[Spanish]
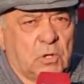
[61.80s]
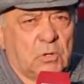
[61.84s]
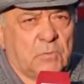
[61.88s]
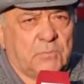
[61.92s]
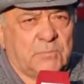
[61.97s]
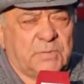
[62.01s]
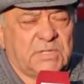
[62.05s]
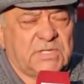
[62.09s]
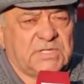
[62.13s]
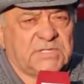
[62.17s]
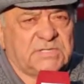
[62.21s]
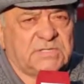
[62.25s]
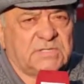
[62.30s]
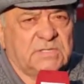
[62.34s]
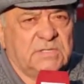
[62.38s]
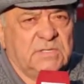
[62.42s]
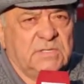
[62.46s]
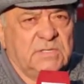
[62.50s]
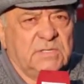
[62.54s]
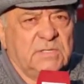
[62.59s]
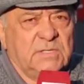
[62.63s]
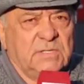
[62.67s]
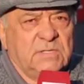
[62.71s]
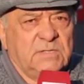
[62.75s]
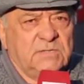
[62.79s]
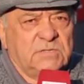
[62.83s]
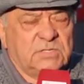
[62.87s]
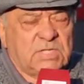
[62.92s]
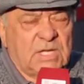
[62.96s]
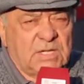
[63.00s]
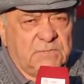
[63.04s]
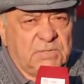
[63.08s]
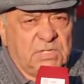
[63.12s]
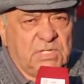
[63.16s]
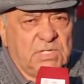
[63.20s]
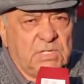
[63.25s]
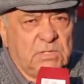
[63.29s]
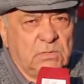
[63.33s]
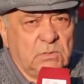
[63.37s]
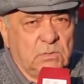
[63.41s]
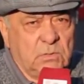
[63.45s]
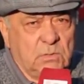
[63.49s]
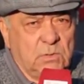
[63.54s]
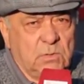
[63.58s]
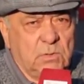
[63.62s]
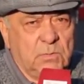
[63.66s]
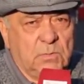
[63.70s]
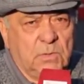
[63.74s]
hombres, también
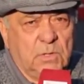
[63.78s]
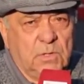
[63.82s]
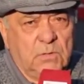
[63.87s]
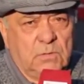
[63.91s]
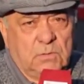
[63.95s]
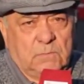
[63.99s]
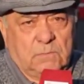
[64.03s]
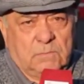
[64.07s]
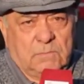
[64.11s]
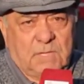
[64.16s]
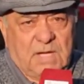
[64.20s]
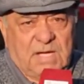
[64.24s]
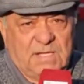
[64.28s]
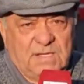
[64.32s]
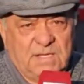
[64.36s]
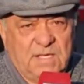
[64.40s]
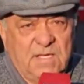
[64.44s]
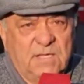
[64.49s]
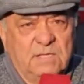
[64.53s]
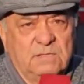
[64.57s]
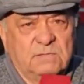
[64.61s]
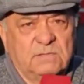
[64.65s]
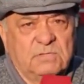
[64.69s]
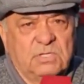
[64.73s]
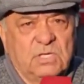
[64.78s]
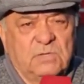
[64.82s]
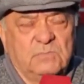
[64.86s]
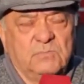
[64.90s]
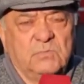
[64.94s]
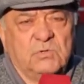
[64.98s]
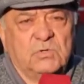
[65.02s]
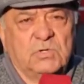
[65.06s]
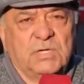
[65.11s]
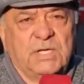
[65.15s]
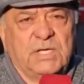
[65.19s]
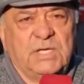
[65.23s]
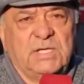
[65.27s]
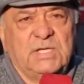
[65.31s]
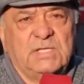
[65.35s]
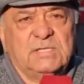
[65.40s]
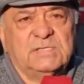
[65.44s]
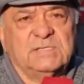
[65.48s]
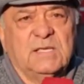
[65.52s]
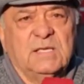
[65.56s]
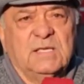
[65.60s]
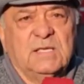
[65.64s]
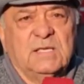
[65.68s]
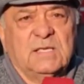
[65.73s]
hubo valientes
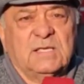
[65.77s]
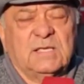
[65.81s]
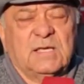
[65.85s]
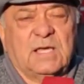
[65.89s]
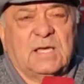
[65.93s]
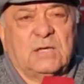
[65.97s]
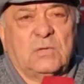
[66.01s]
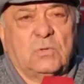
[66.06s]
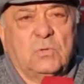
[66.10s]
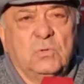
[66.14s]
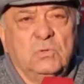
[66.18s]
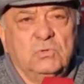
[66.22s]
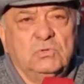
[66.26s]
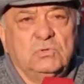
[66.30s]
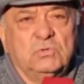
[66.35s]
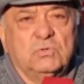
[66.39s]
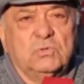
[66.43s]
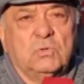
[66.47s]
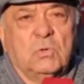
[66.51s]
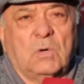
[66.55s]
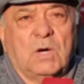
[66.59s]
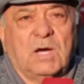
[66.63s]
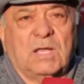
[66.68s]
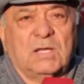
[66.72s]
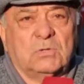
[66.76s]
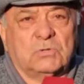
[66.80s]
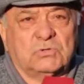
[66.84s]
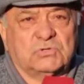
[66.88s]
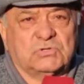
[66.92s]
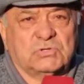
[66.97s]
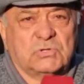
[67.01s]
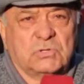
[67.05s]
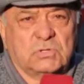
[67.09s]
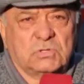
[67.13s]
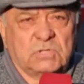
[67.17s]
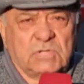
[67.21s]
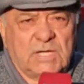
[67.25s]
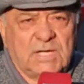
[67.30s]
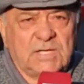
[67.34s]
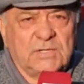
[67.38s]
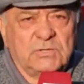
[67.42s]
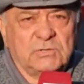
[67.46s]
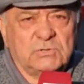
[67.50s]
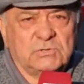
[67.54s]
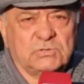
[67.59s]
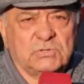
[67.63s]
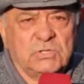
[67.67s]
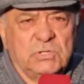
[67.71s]
mujeres que junto a los
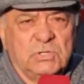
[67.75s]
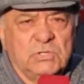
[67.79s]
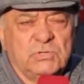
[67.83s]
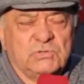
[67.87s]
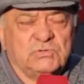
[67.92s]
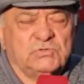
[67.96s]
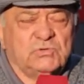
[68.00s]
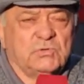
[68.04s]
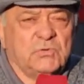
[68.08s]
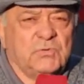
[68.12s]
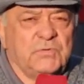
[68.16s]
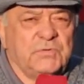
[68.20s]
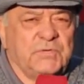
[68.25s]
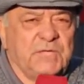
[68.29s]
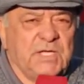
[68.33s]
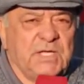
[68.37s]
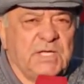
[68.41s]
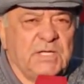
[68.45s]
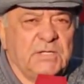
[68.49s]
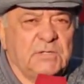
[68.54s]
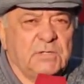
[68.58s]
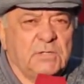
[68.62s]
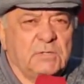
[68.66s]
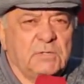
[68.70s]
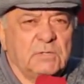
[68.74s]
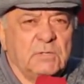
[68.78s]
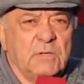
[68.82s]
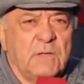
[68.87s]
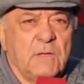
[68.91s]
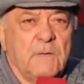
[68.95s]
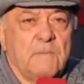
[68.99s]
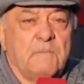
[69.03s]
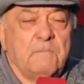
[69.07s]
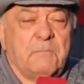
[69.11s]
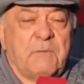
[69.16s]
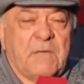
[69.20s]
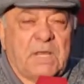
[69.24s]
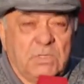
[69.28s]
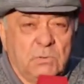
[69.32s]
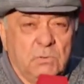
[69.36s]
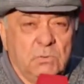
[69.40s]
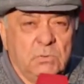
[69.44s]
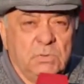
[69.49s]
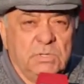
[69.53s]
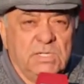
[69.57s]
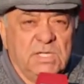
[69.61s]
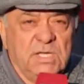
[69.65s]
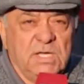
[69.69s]
soldados sufrieron
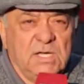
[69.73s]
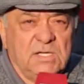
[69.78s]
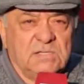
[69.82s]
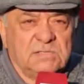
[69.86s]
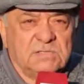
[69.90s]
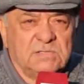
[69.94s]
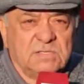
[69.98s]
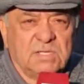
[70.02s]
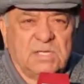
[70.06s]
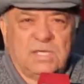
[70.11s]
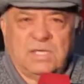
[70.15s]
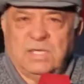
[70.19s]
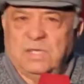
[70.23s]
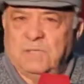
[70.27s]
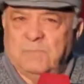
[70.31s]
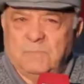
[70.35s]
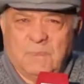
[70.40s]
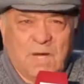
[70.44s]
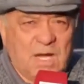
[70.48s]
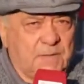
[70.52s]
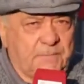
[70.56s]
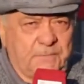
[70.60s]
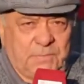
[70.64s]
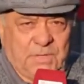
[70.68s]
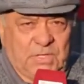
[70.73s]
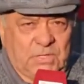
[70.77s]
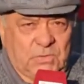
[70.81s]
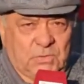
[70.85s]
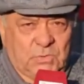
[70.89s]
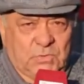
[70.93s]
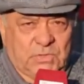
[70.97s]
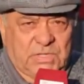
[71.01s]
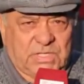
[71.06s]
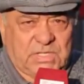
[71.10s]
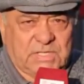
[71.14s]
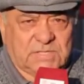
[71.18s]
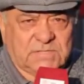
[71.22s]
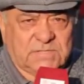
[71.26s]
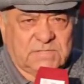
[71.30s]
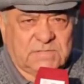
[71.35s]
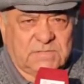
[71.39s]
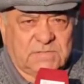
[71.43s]
penurias y más penurias.